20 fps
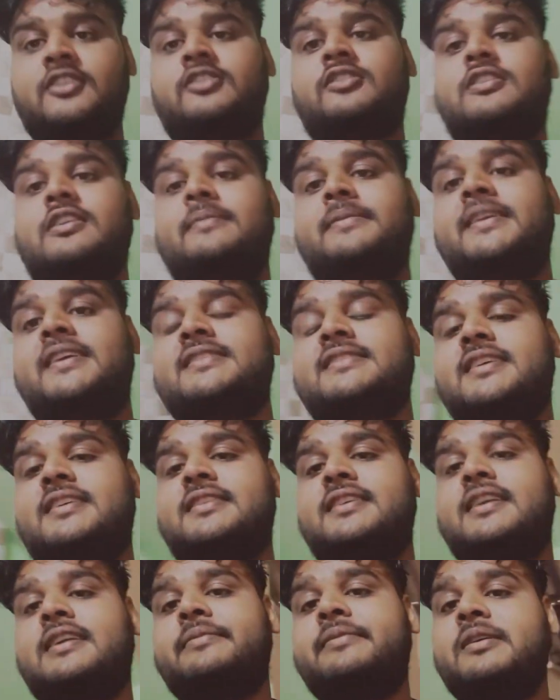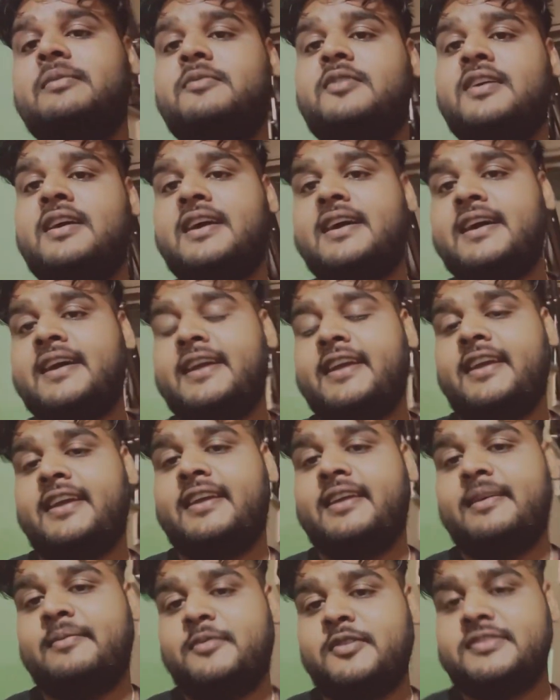तो आप देख सकते हैं अभी हम लोग आए
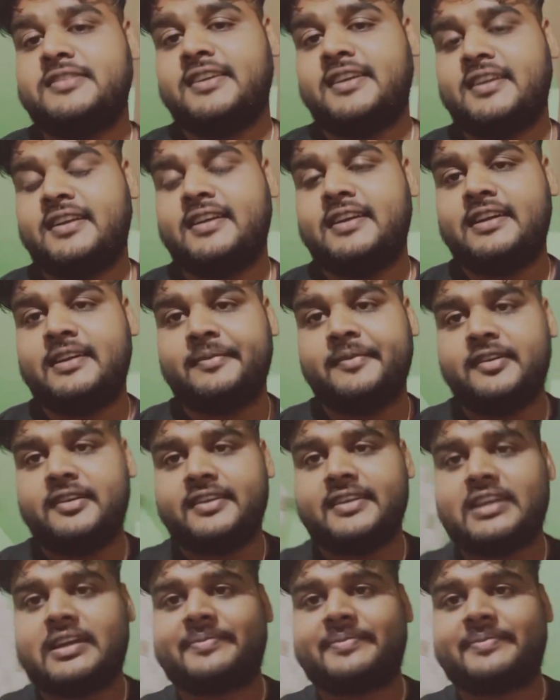हैं मौसी के घर में और यहाँ